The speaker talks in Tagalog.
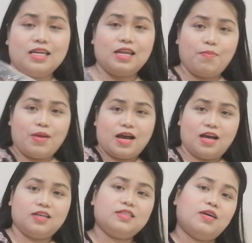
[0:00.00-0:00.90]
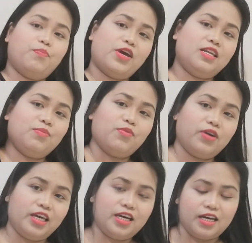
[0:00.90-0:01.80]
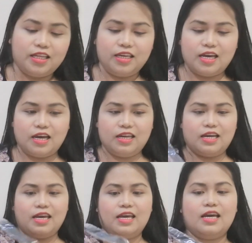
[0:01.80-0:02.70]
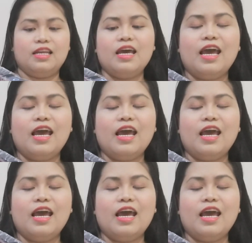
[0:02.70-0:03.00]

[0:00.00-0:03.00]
na bag na pwede mong iganyan. Ayan.